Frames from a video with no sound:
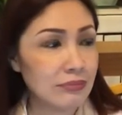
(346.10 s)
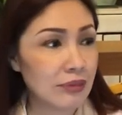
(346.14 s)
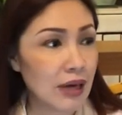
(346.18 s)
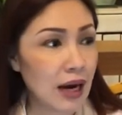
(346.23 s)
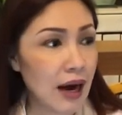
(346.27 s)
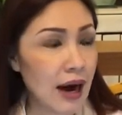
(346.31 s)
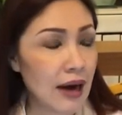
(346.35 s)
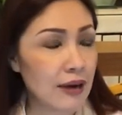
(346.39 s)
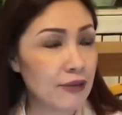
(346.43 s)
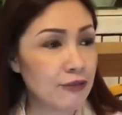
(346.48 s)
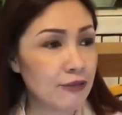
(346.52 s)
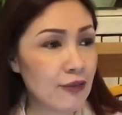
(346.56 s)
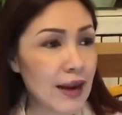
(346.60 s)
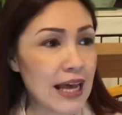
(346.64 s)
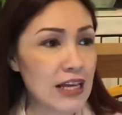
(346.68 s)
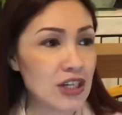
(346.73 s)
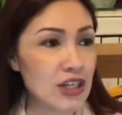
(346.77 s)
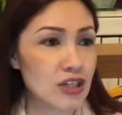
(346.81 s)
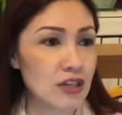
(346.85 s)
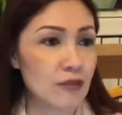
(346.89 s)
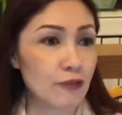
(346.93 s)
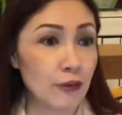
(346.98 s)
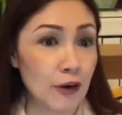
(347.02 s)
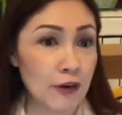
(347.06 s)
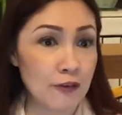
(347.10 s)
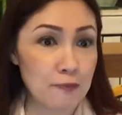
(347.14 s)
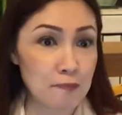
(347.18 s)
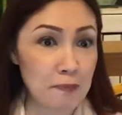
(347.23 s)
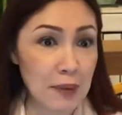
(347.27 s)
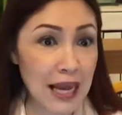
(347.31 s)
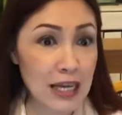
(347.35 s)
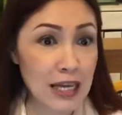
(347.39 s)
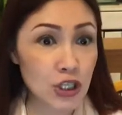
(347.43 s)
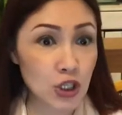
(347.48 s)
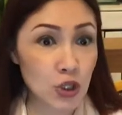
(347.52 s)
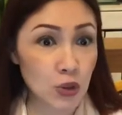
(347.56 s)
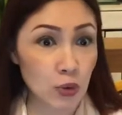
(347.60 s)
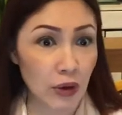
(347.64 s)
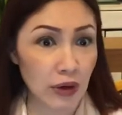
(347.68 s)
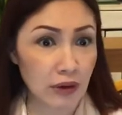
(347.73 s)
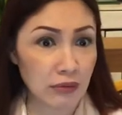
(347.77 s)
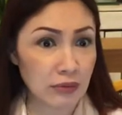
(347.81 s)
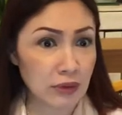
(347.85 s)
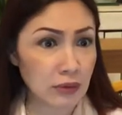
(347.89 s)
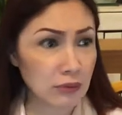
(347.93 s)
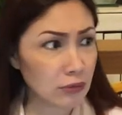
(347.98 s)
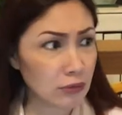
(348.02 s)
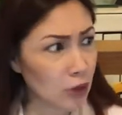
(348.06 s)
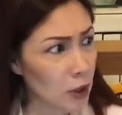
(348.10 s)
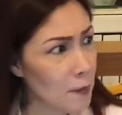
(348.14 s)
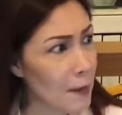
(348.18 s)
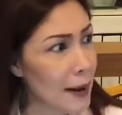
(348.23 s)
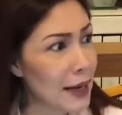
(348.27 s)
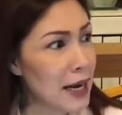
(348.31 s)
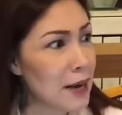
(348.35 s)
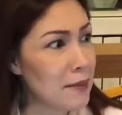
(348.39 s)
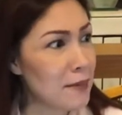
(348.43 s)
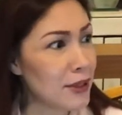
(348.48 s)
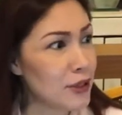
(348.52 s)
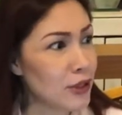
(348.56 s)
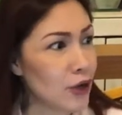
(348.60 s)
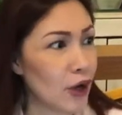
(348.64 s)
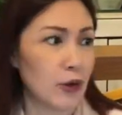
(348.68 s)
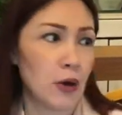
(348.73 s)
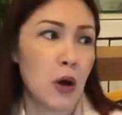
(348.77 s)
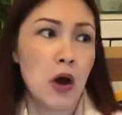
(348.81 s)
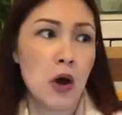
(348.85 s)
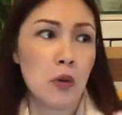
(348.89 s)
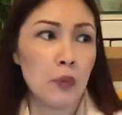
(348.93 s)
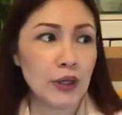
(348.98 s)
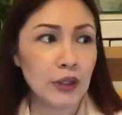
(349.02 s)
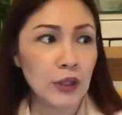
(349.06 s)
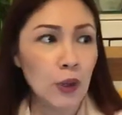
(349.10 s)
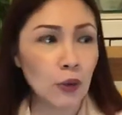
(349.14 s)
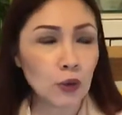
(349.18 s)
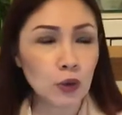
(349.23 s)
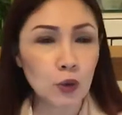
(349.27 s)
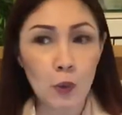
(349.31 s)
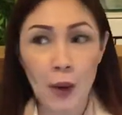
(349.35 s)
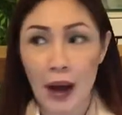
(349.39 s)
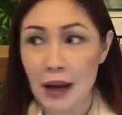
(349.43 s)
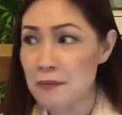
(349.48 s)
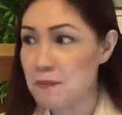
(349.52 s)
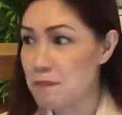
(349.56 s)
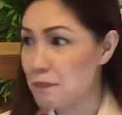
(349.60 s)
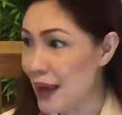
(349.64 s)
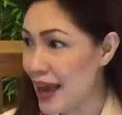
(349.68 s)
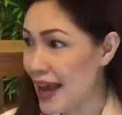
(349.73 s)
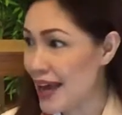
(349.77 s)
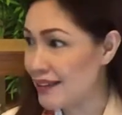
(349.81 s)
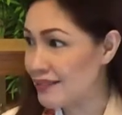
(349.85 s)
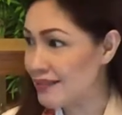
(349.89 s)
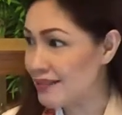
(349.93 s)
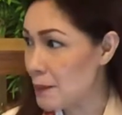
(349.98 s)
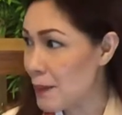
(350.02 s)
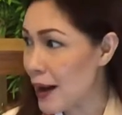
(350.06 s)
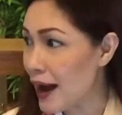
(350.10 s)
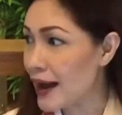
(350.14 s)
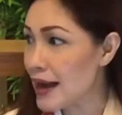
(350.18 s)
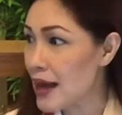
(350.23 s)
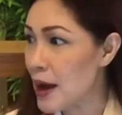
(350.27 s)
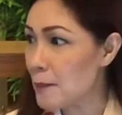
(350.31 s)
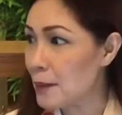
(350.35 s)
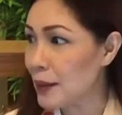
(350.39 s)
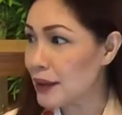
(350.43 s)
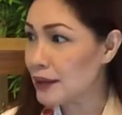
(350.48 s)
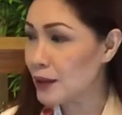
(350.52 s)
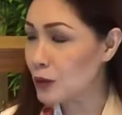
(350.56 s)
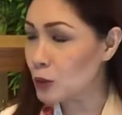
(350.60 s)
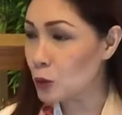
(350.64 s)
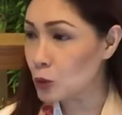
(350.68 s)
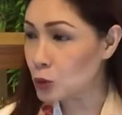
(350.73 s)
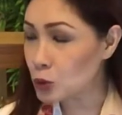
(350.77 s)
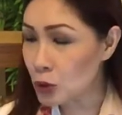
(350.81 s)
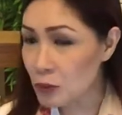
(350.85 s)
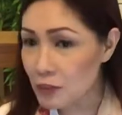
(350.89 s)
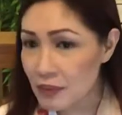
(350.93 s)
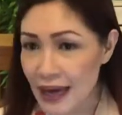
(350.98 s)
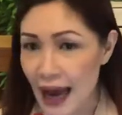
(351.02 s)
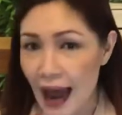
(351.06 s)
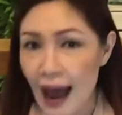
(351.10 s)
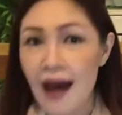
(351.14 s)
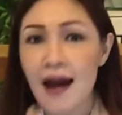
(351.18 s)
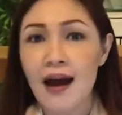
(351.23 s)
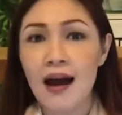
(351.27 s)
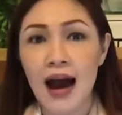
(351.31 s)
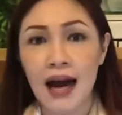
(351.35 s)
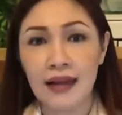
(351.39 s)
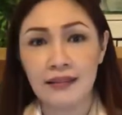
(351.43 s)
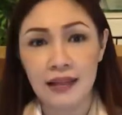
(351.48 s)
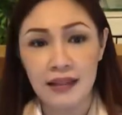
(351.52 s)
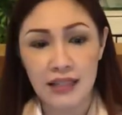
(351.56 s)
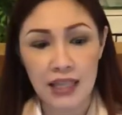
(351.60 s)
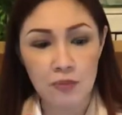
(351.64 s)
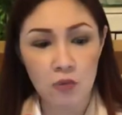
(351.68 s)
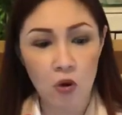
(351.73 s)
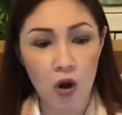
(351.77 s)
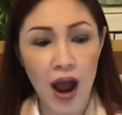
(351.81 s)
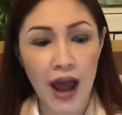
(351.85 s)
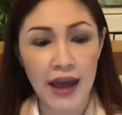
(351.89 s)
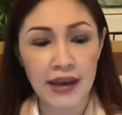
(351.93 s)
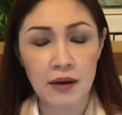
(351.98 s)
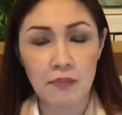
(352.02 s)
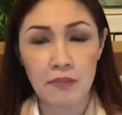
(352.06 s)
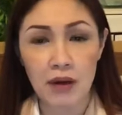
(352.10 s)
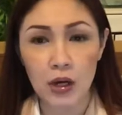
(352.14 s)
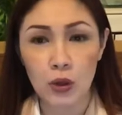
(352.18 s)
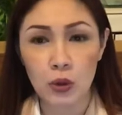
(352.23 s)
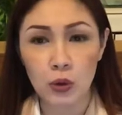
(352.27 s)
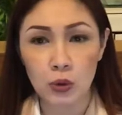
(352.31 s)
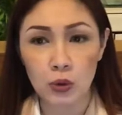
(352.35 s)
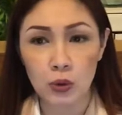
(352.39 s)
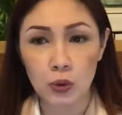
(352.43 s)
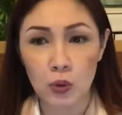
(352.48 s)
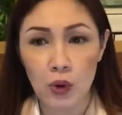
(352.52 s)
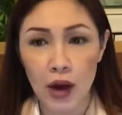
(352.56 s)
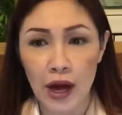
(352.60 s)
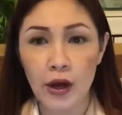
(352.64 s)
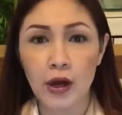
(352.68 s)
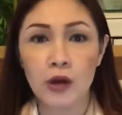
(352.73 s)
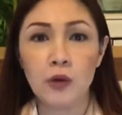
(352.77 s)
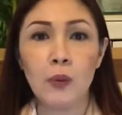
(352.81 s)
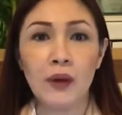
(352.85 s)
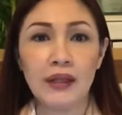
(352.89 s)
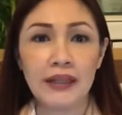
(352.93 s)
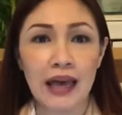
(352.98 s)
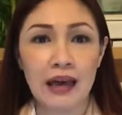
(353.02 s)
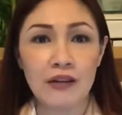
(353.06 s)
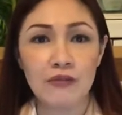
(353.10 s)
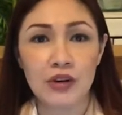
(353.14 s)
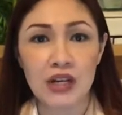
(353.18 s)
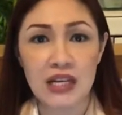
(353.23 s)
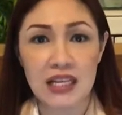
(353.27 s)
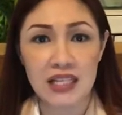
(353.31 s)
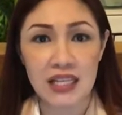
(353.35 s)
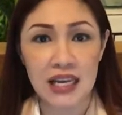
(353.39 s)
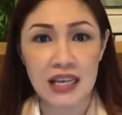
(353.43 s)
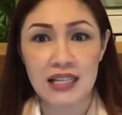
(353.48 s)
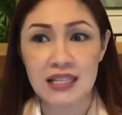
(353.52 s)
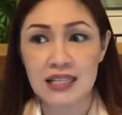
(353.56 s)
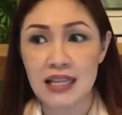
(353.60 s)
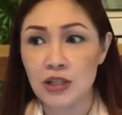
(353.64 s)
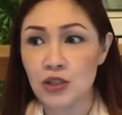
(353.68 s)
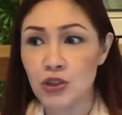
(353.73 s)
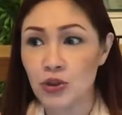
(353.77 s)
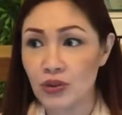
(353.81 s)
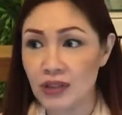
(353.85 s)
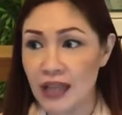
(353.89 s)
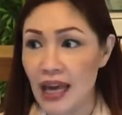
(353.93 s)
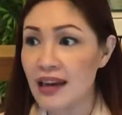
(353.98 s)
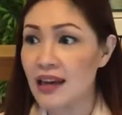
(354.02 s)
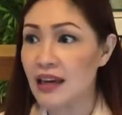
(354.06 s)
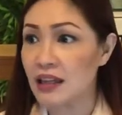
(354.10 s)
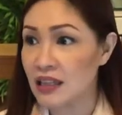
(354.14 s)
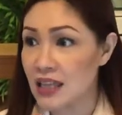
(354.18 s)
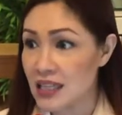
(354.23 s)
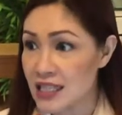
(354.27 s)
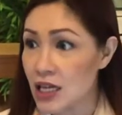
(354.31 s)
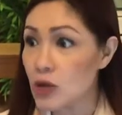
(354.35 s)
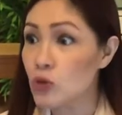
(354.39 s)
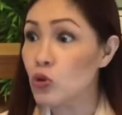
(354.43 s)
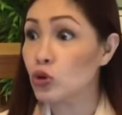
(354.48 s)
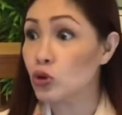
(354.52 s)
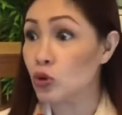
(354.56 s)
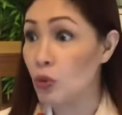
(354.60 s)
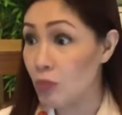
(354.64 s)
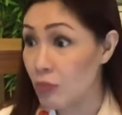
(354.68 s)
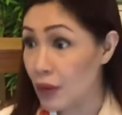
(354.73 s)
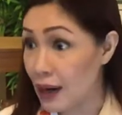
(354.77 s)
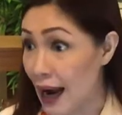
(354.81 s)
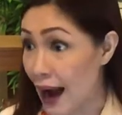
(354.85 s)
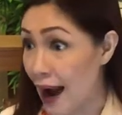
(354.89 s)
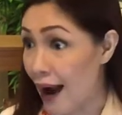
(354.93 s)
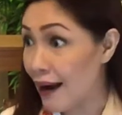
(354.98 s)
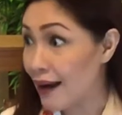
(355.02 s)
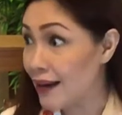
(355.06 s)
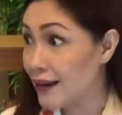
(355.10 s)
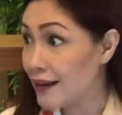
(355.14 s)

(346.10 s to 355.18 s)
our flesh for pleasure. Normal naman yon. We don't want pain. Di ba? Kaya pag nagutom ka at hindi mo kaya magluto ngayon, whatever is instant, you take it kasi gutom ka.